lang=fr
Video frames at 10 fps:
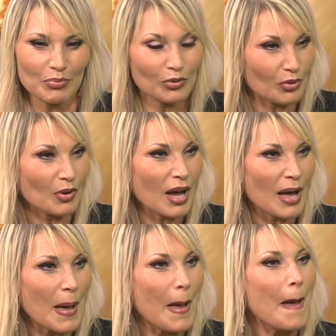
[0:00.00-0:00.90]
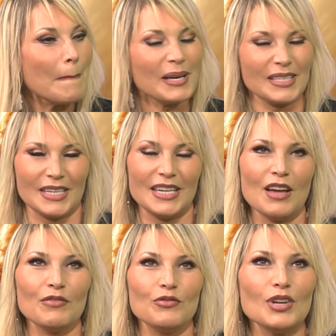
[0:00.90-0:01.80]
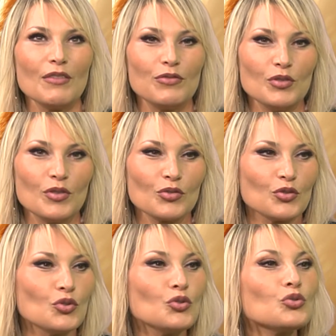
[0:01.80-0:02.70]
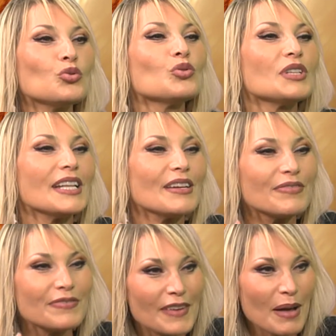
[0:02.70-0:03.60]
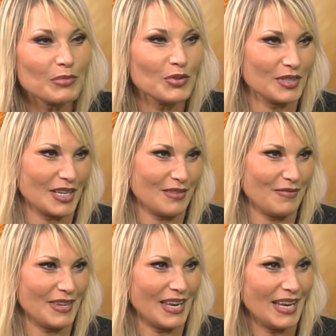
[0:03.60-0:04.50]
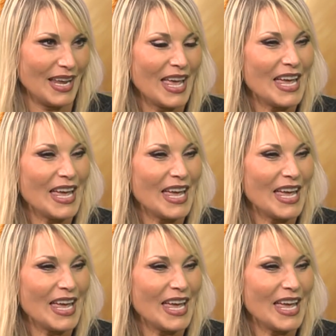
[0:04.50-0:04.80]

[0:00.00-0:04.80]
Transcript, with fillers: Pourquoi parce qu'il y a l'affluence de toutes les femmes de cette ville.